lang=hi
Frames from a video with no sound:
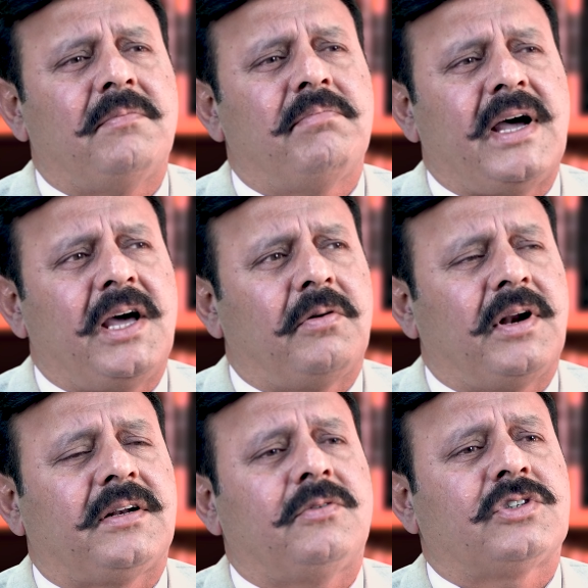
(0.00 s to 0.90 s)
एक अम्पायर
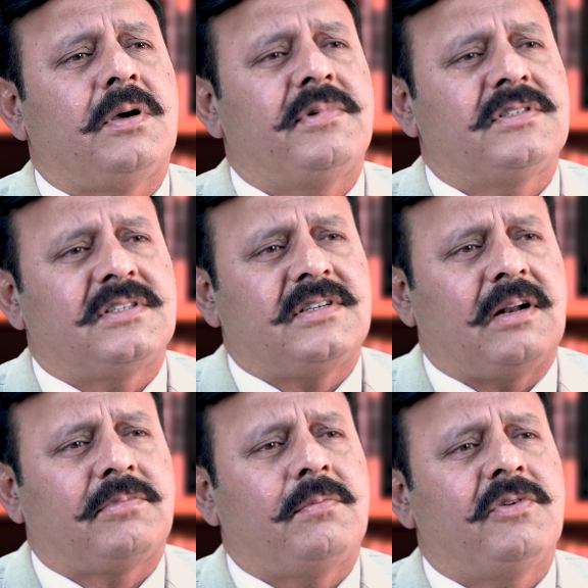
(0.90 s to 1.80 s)
और एक उसका बिजनेस
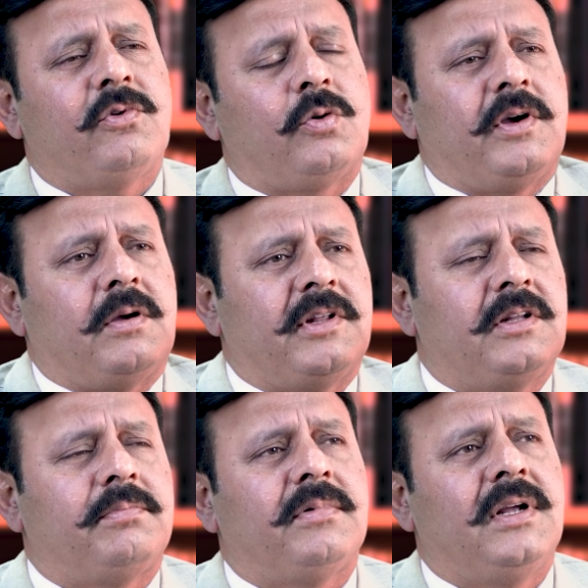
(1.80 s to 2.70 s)
सेटअप था बिफोर
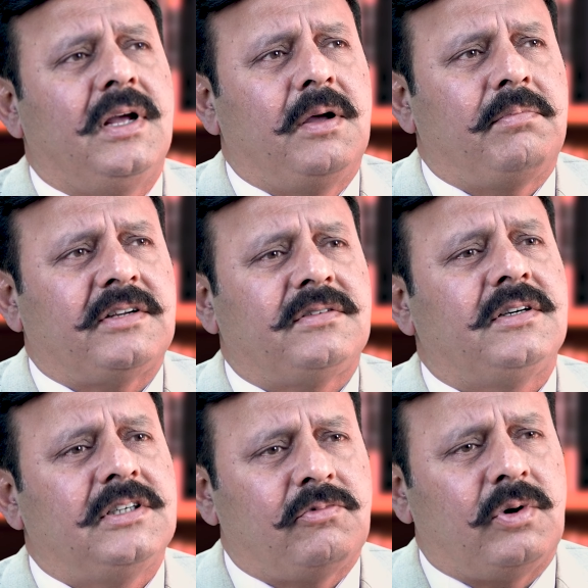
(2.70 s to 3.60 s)
बिकमिंग द
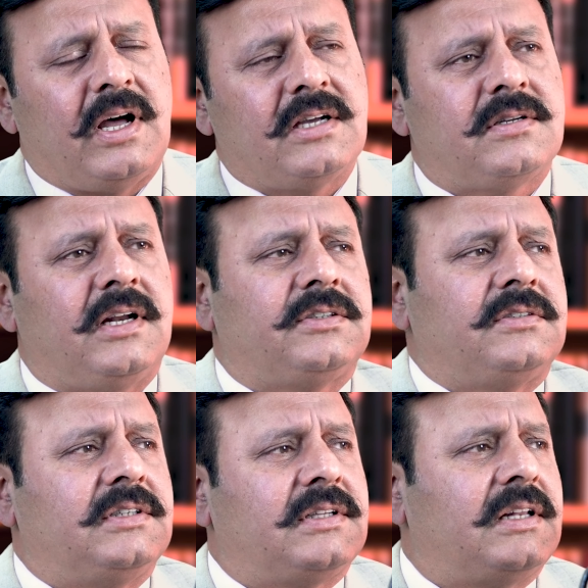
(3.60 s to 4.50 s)
प्रेजिडेंट जब वो लास्ट hmm।
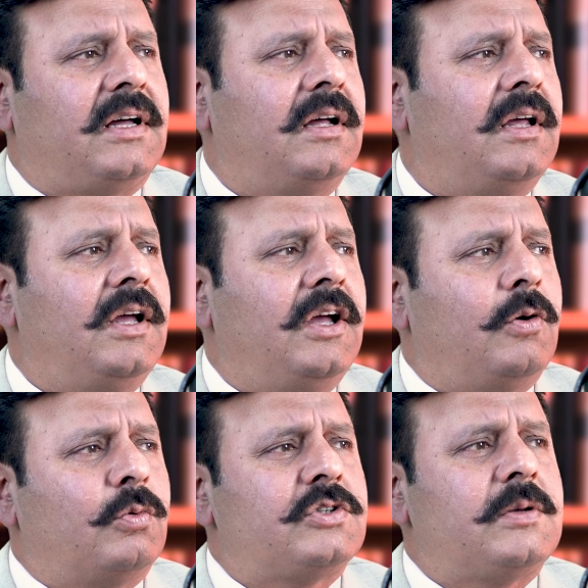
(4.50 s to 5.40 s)
इलेक्शन जीता था
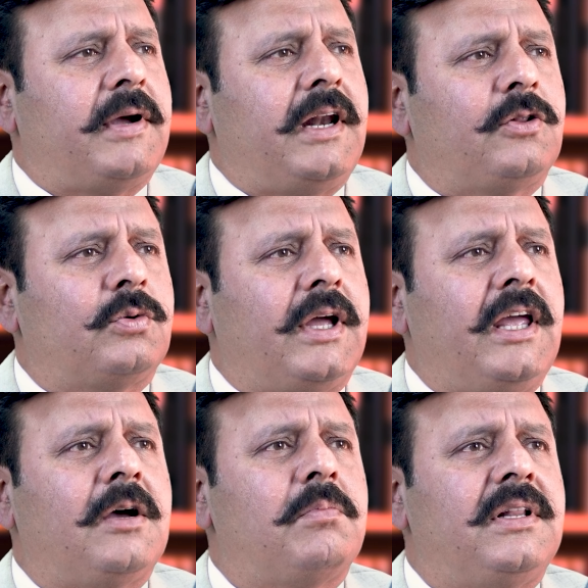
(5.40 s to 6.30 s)
उससे पहले तो
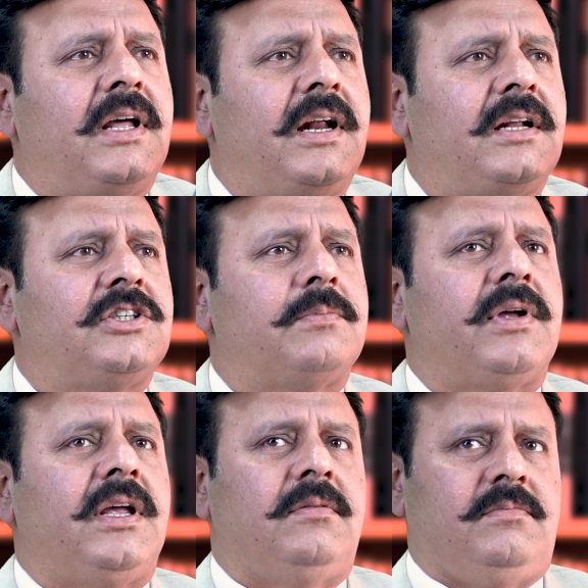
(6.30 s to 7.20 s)
एक बंदे ने ना जब
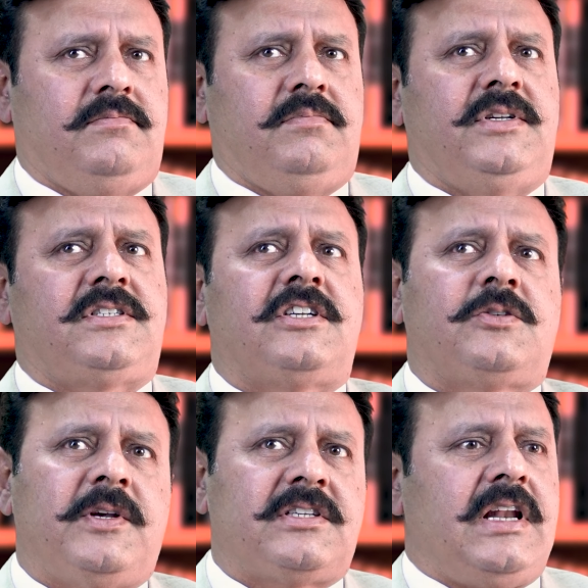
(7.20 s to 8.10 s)

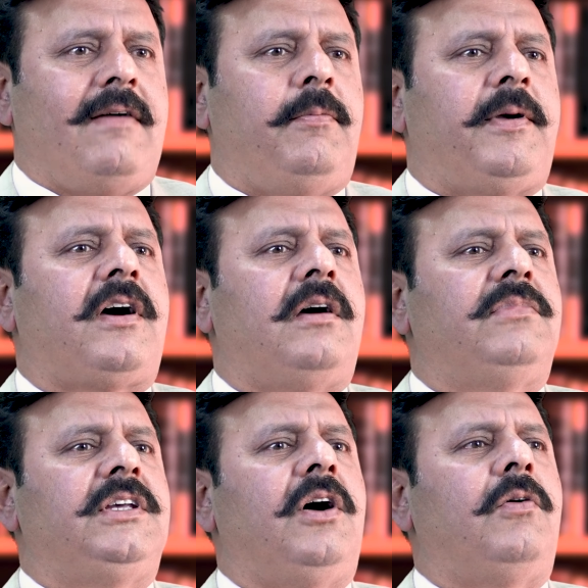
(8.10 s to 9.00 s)
बिजनेस में इस लेवल पे
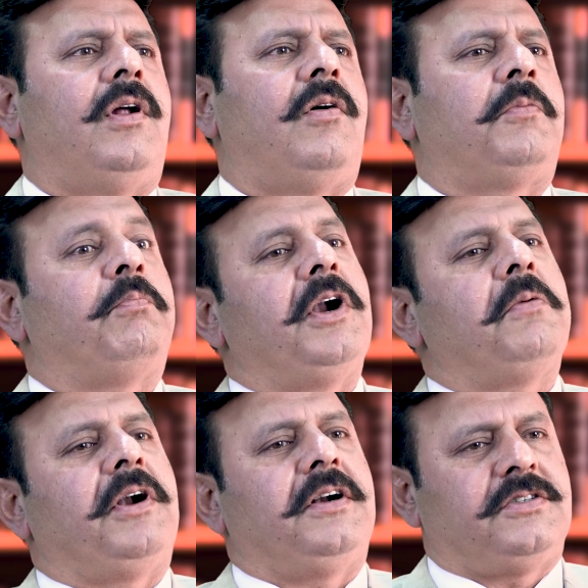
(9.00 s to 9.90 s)
काम किया हो ना और
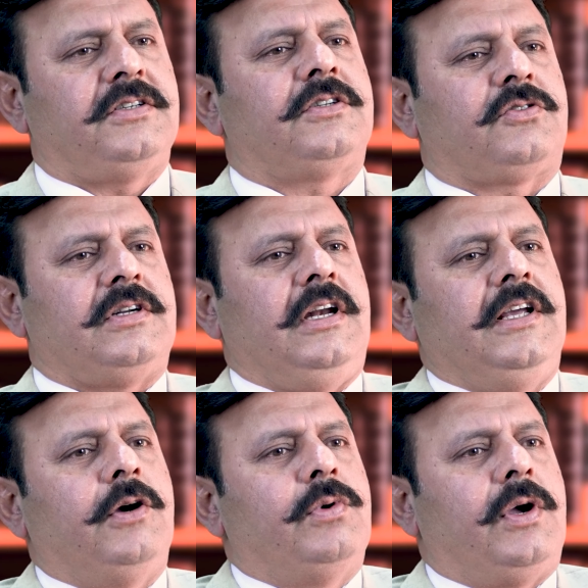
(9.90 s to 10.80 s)
बड़े बड़े डिसीजन उसने
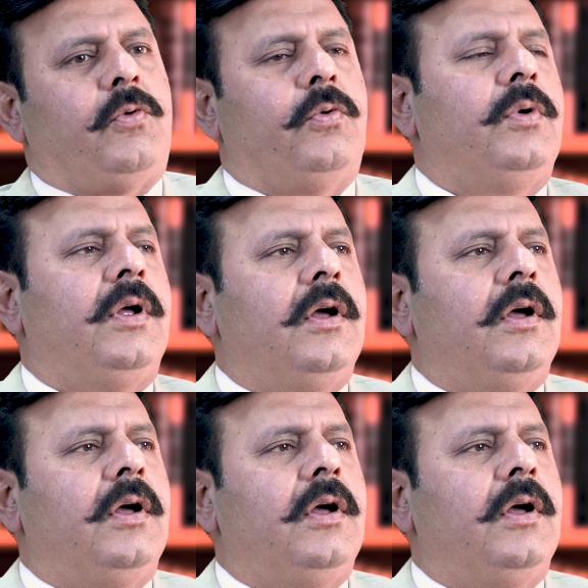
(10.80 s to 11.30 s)
लिए हुए हों